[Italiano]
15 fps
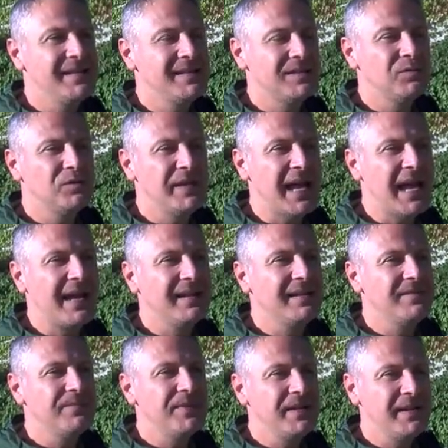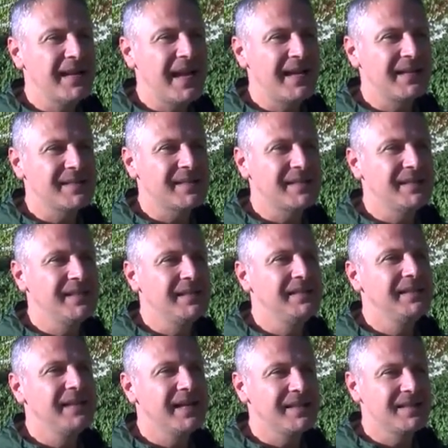di studiare, di
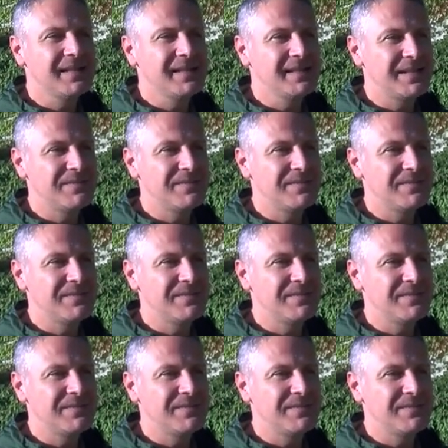impegnarsi, di essere